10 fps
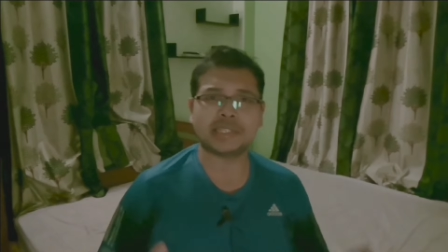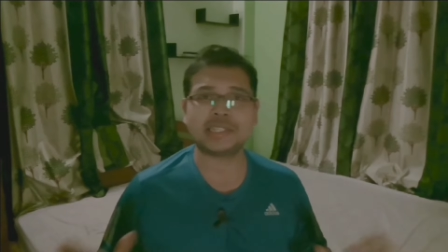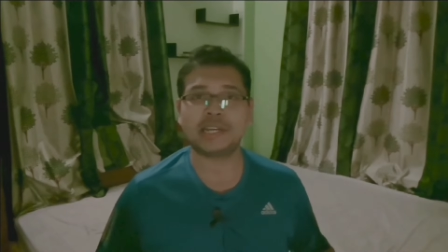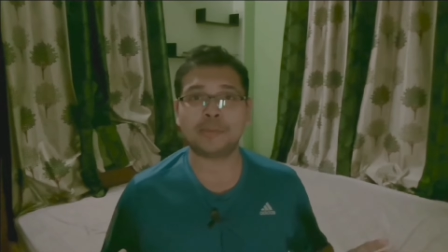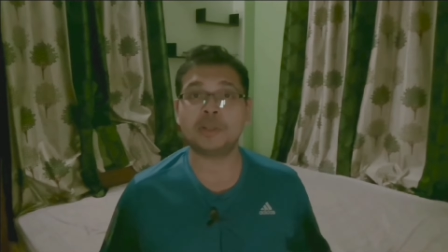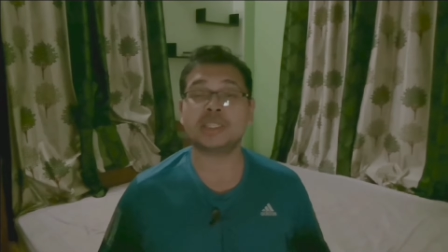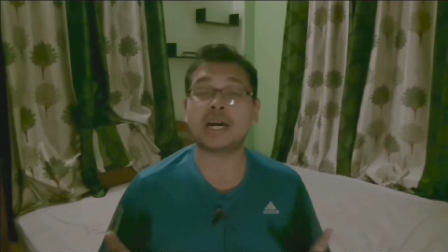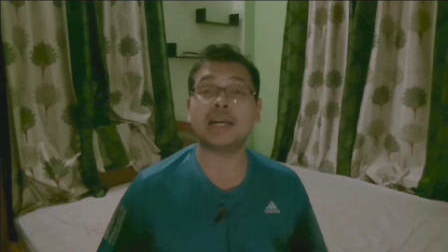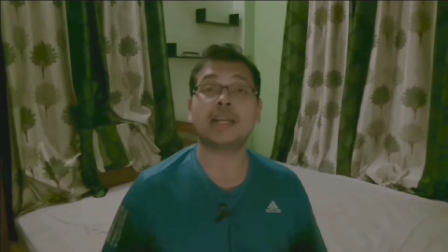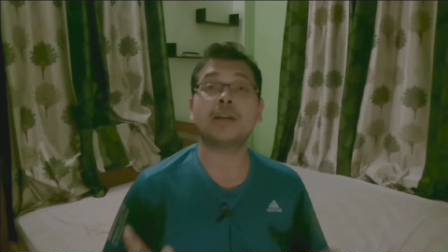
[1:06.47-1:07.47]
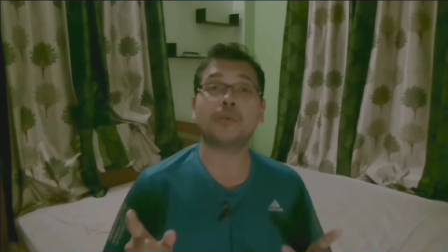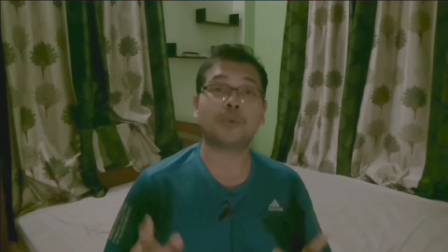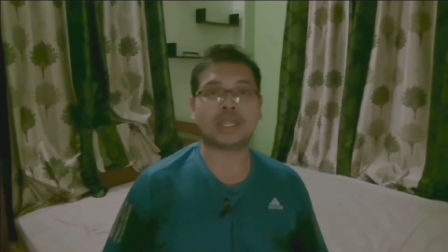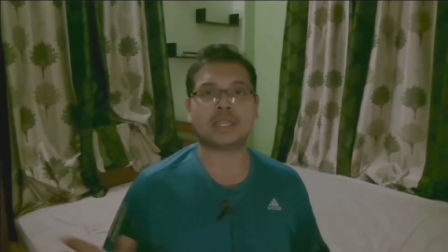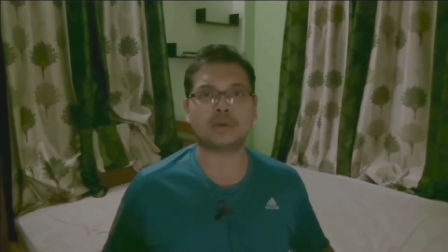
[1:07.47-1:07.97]
बेस्ट टी डब्ल्यू एस अंडर
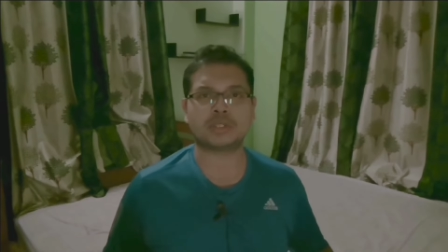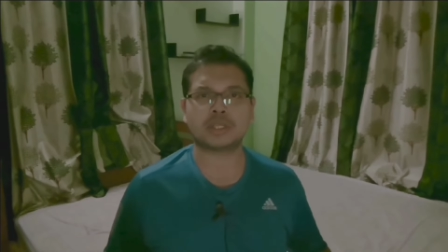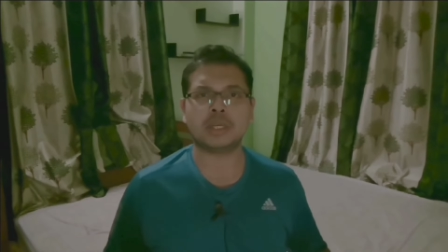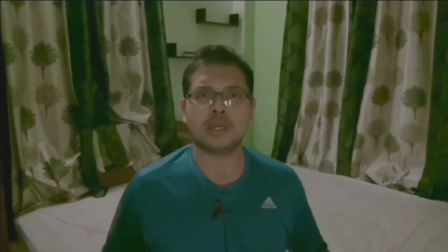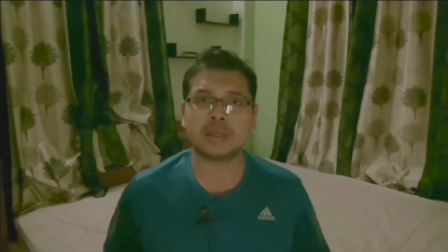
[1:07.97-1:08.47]
वन थाउजेंड